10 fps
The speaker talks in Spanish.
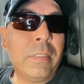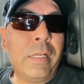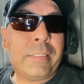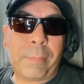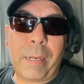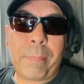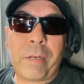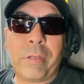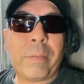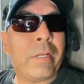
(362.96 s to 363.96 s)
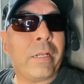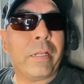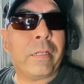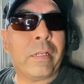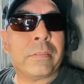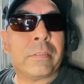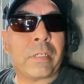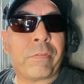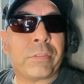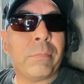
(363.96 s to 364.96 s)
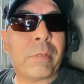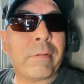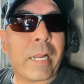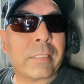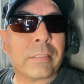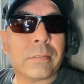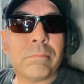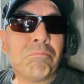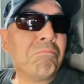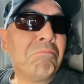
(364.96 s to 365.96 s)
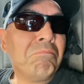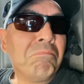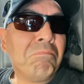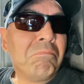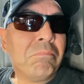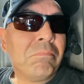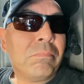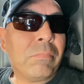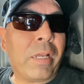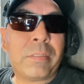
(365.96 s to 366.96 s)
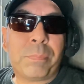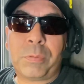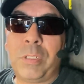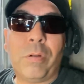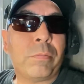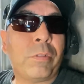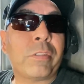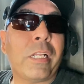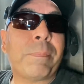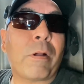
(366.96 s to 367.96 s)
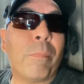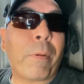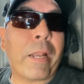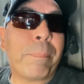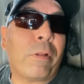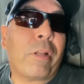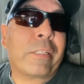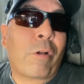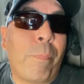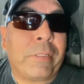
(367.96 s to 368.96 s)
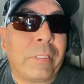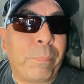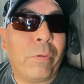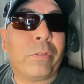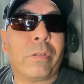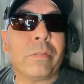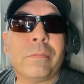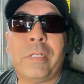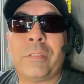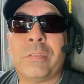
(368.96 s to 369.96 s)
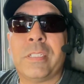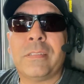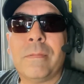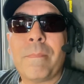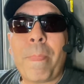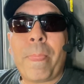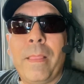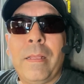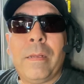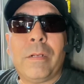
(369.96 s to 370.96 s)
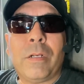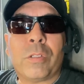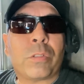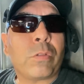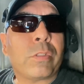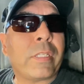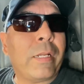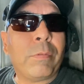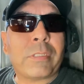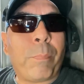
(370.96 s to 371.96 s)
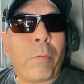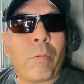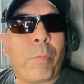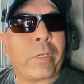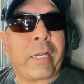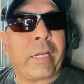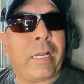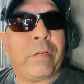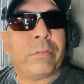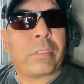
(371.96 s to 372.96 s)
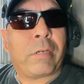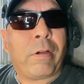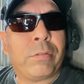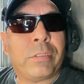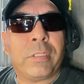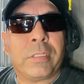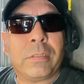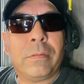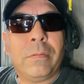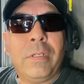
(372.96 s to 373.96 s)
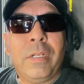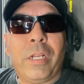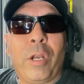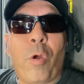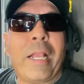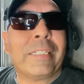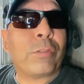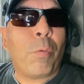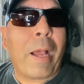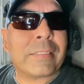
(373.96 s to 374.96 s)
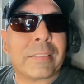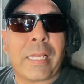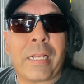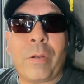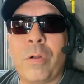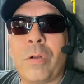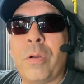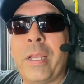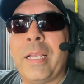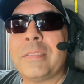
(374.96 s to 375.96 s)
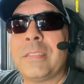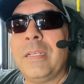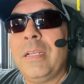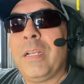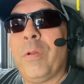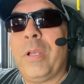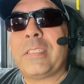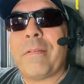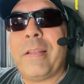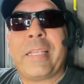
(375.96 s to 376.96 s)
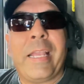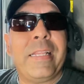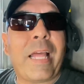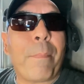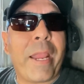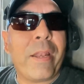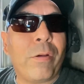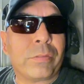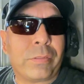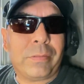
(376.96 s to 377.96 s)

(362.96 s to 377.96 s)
échame la mano, déjame las refacciones más baratas. Me va a decir, pues si no, tienes para comprarla, pues no las compres y punto, Entonces, nosotros no tenemos tampoco por qué regalar nuestro trabajo, señores. No es subasta, no, no es, no es saber quién da menos.